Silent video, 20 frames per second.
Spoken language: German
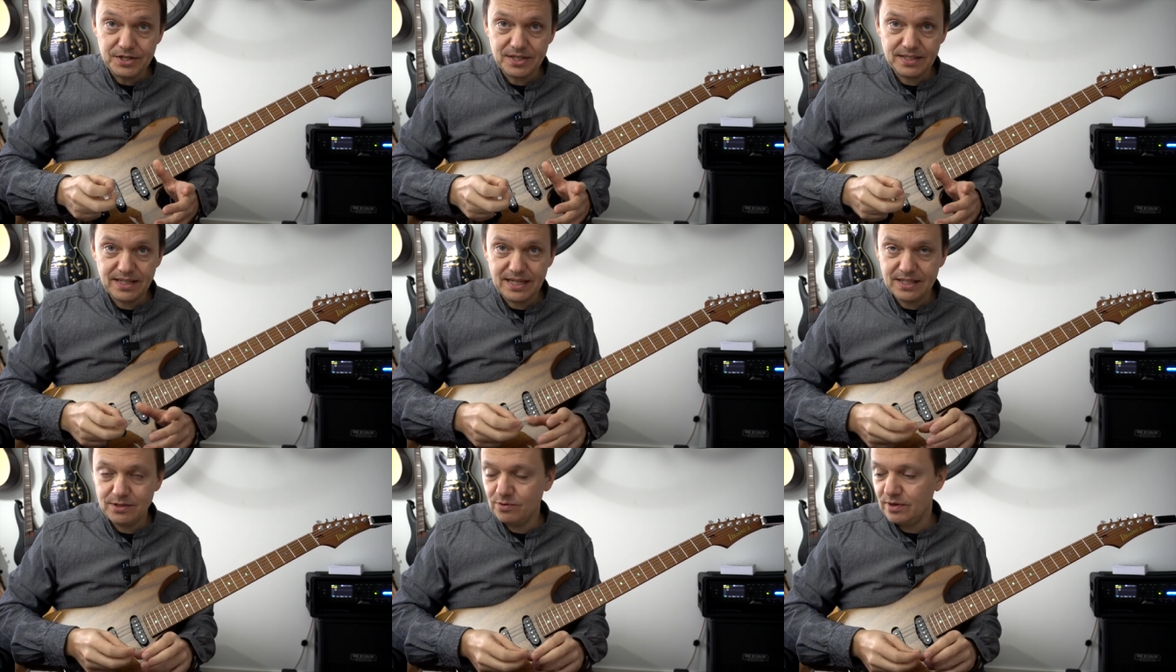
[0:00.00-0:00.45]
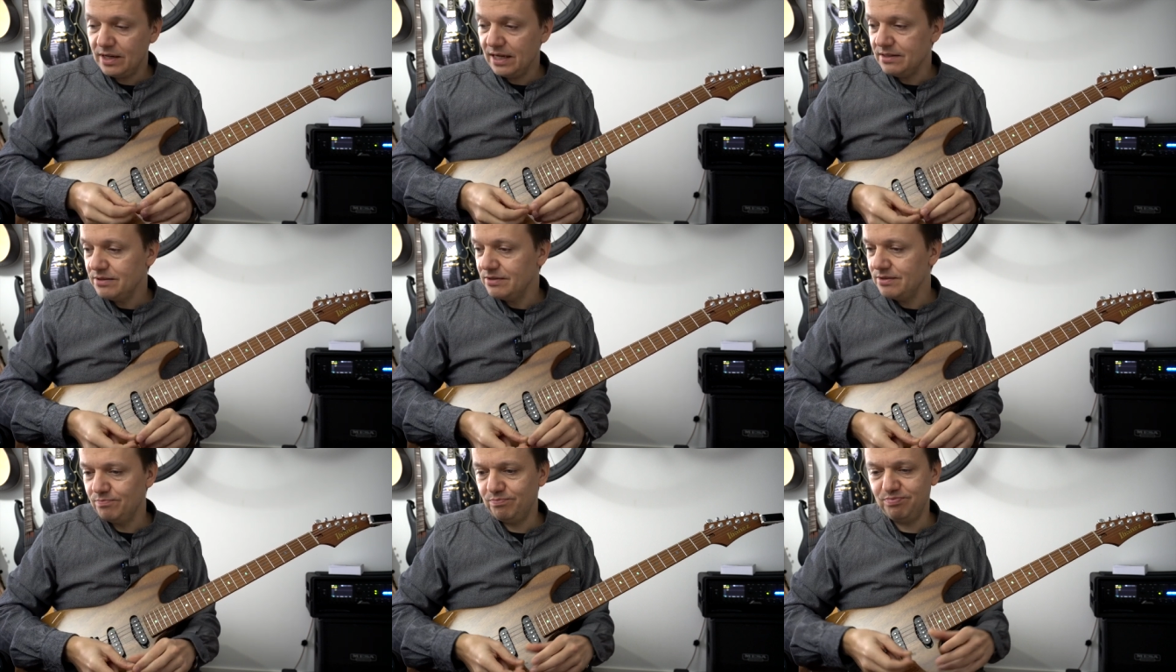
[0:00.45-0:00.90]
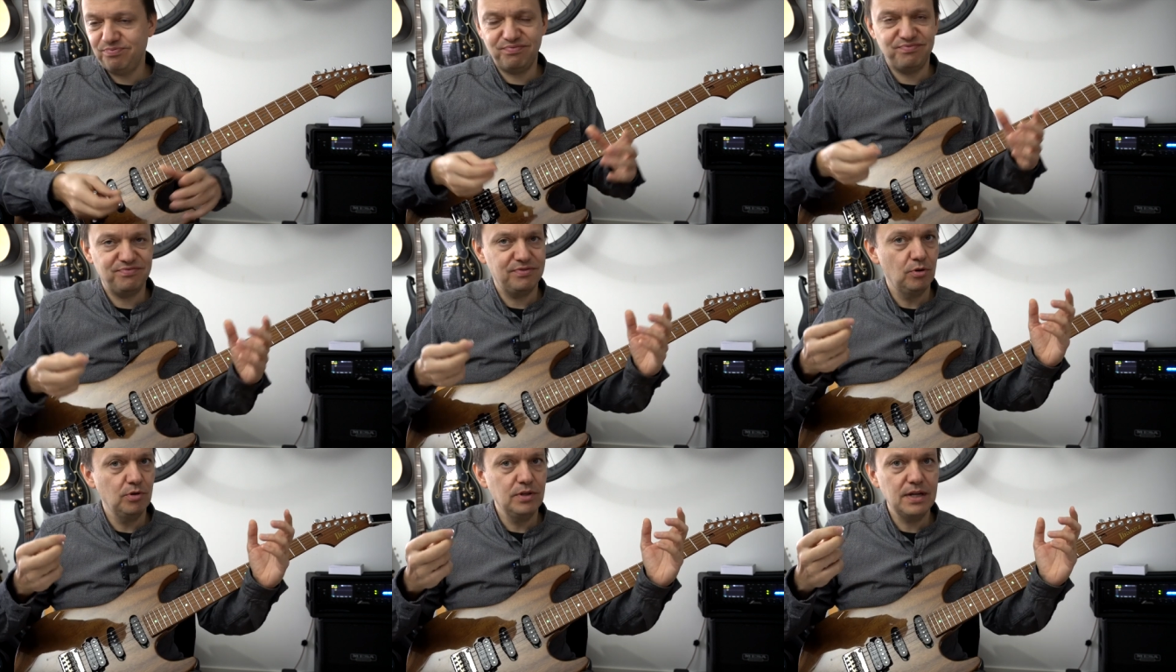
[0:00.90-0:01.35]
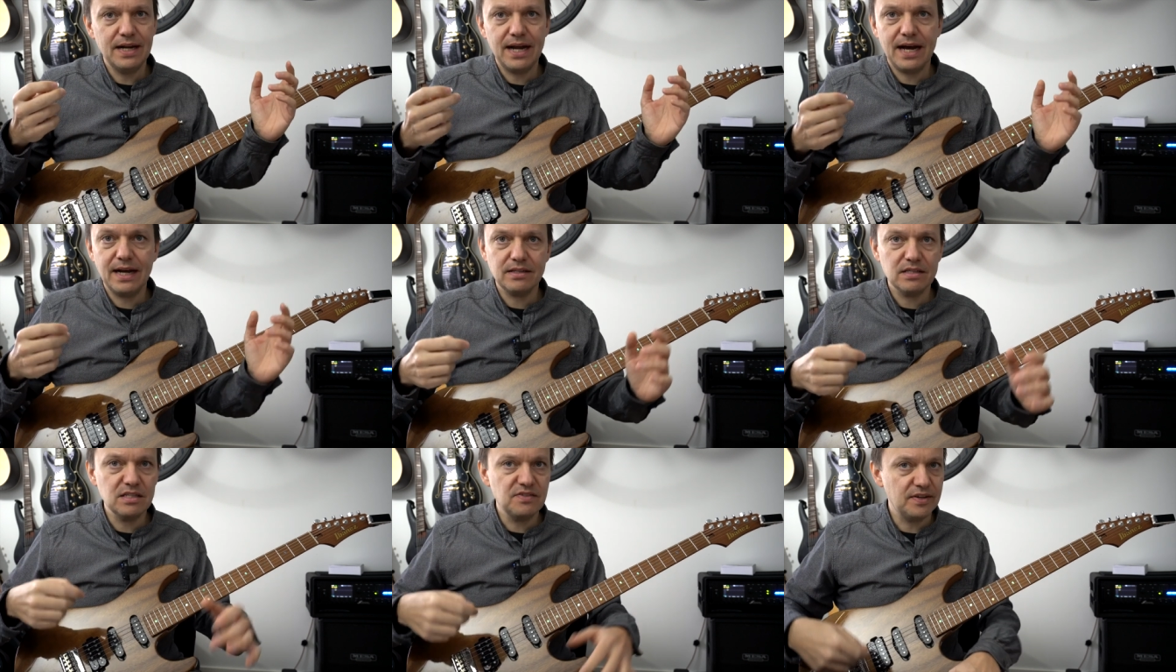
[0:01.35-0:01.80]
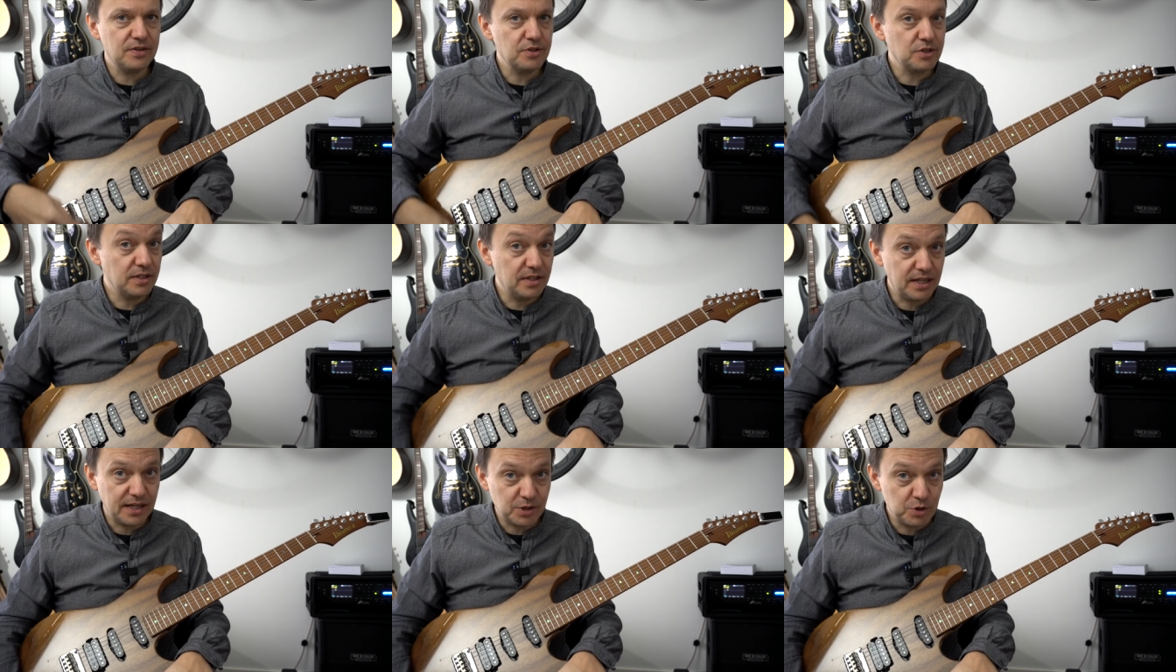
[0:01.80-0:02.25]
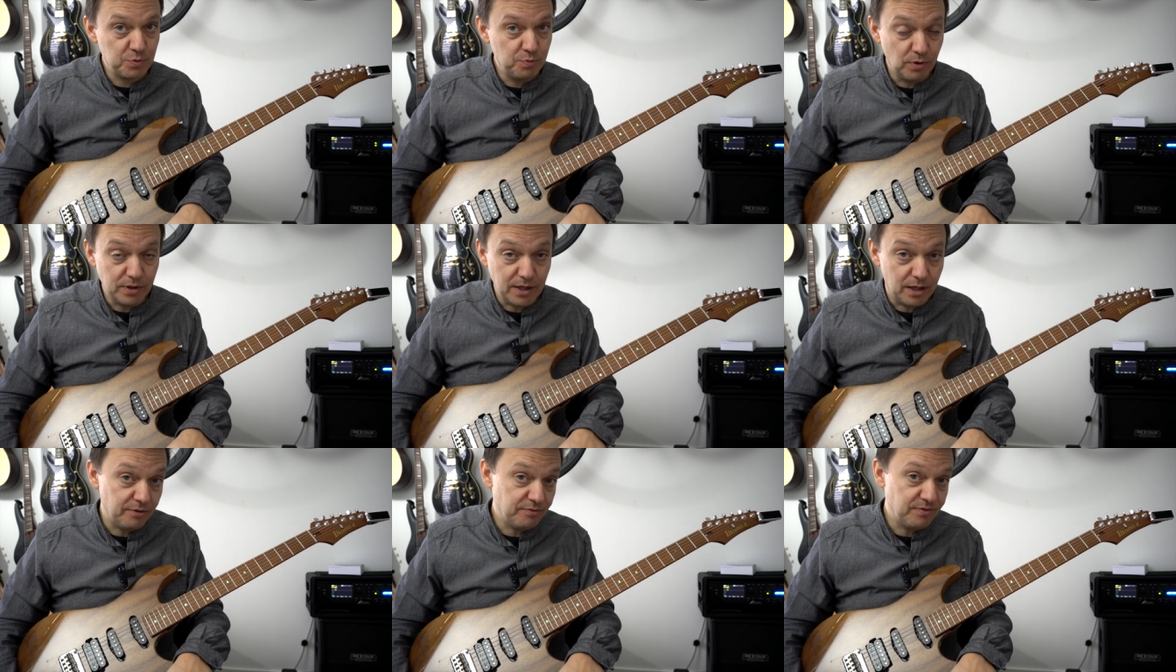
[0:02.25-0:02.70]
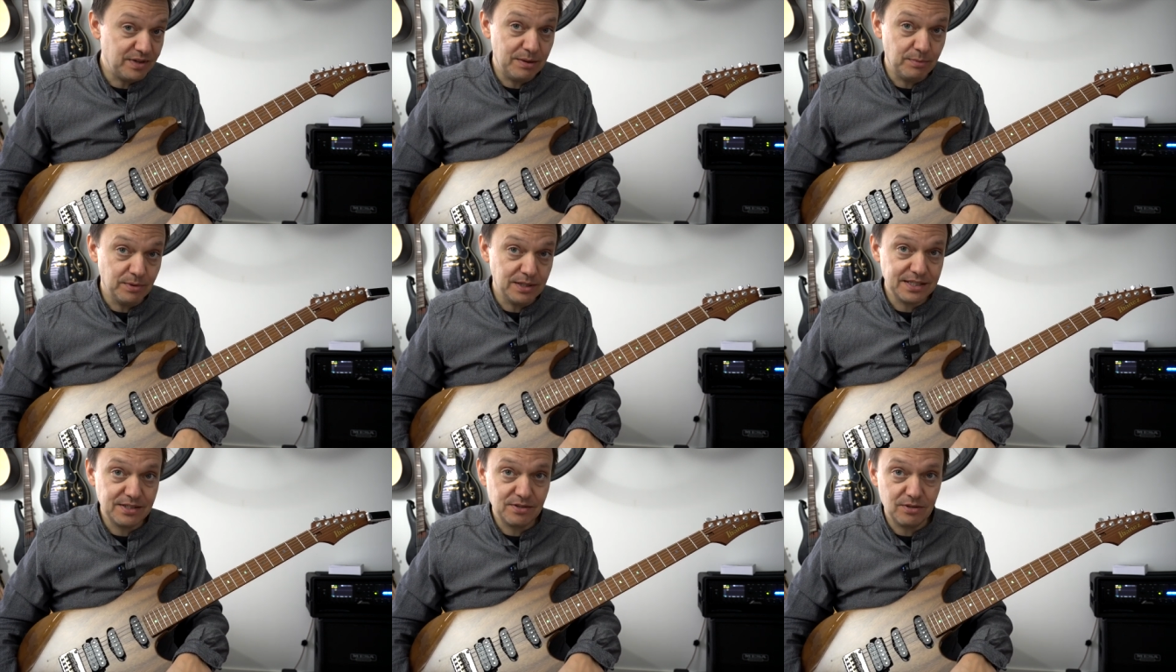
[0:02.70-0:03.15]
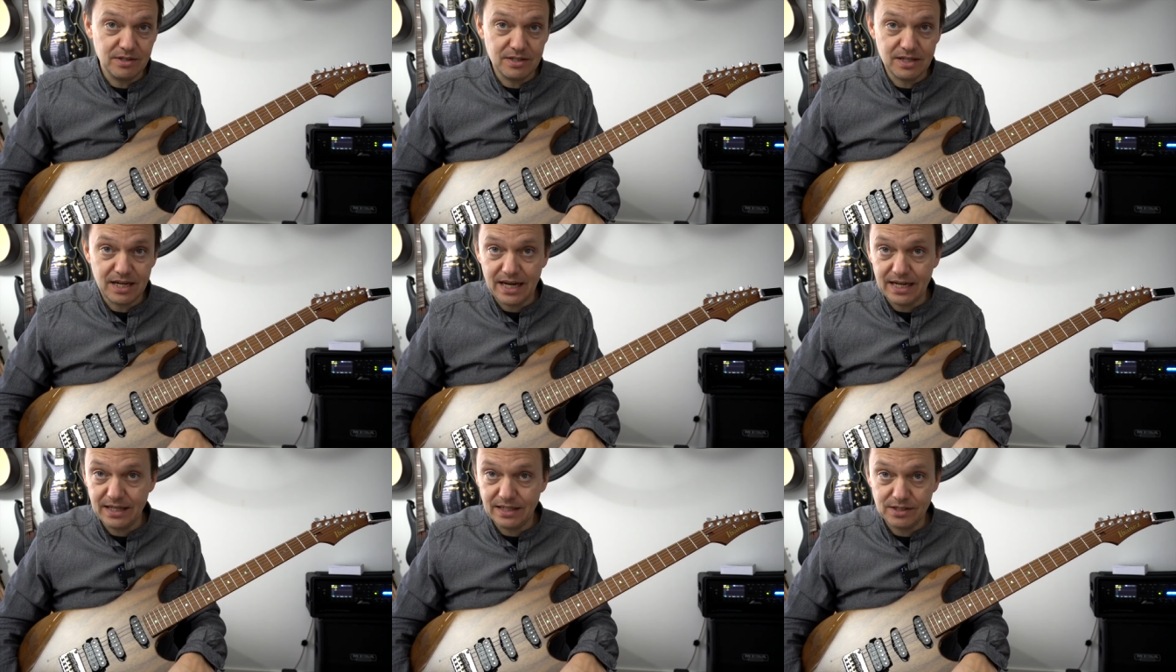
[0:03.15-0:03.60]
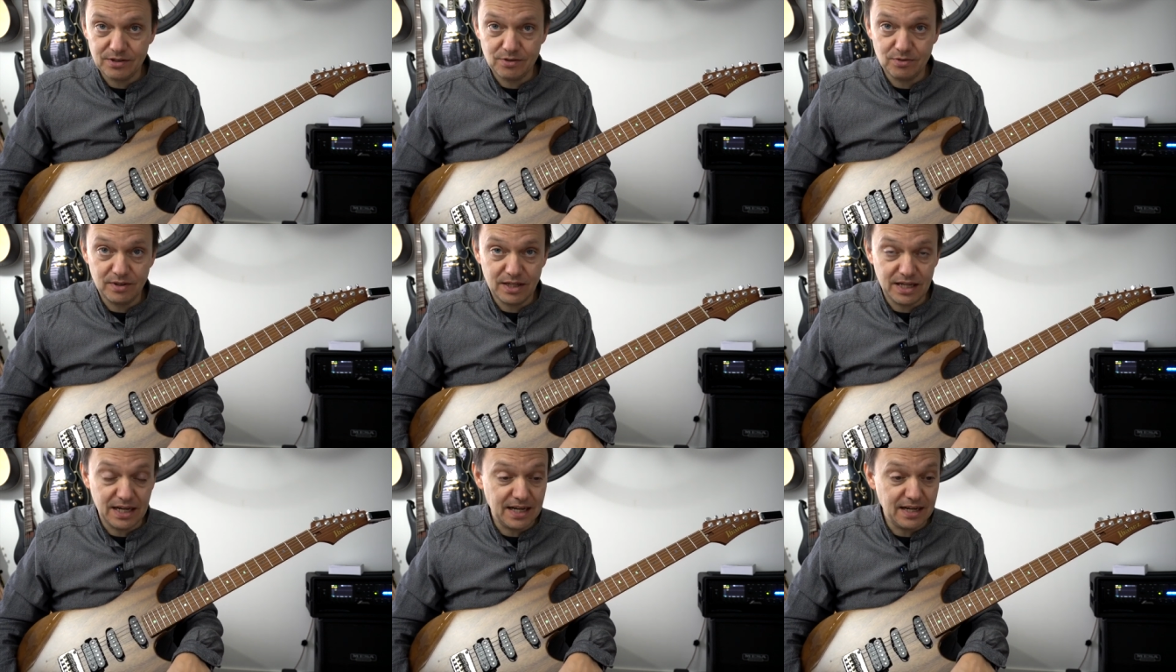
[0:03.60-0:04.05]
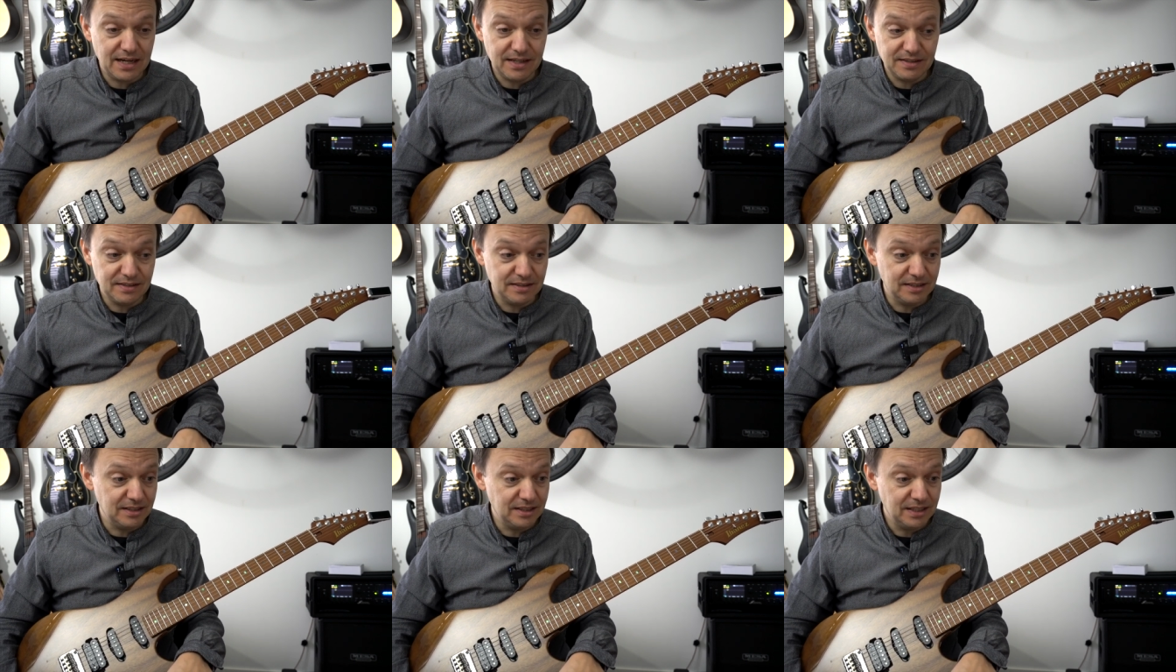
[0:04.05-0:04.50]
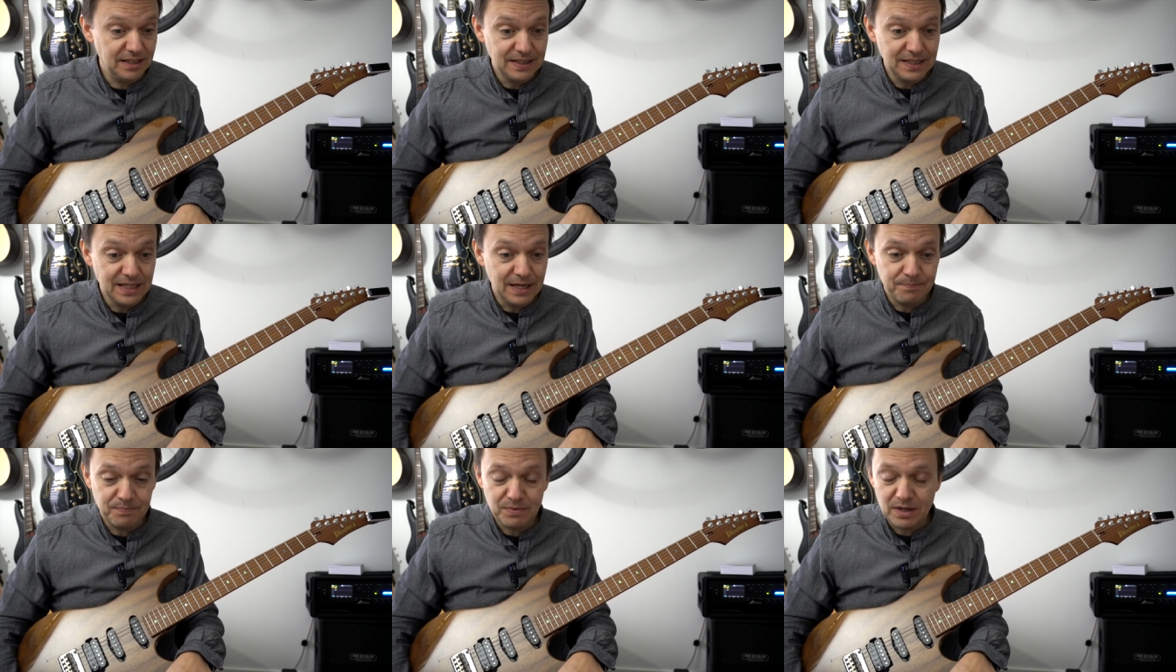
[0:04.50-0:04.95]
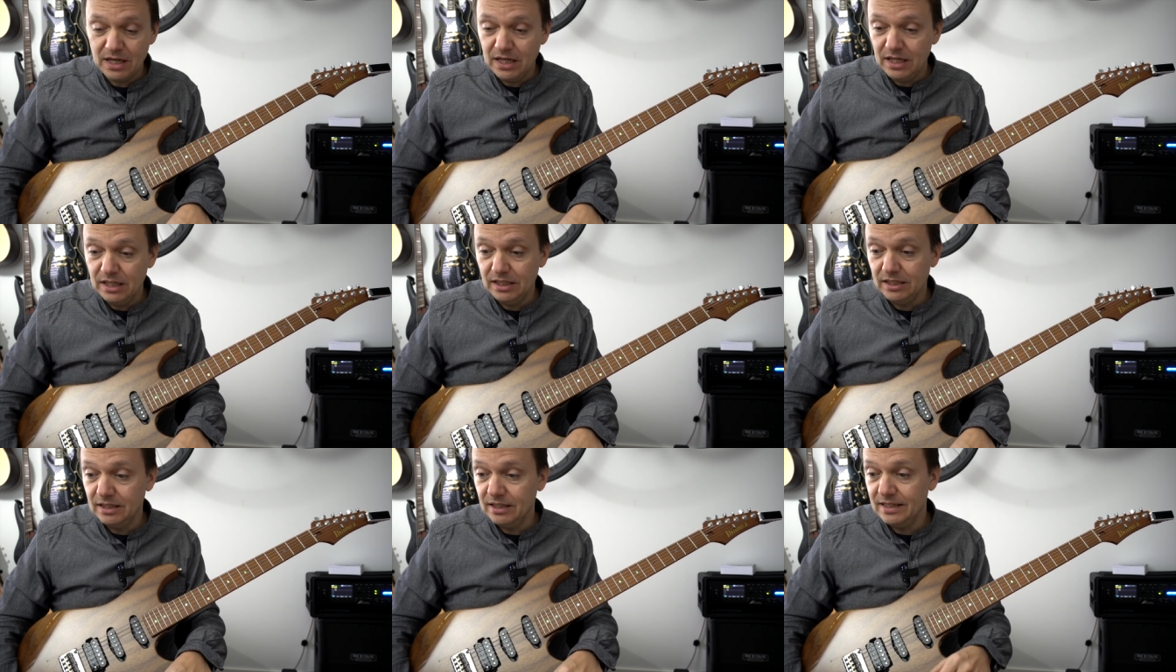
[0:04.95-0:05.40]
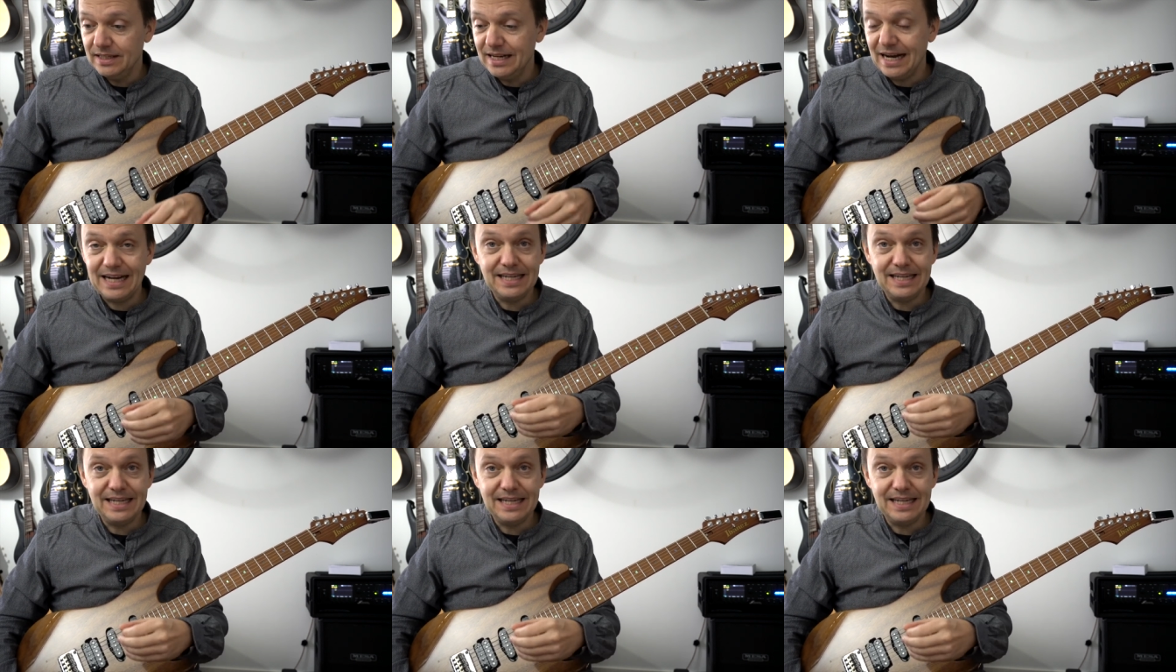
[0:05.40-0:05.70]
Das heißt, du kannst 128 Gitarrenspuren aufnehmen und das sollte eigentlich sogar äh, äh ein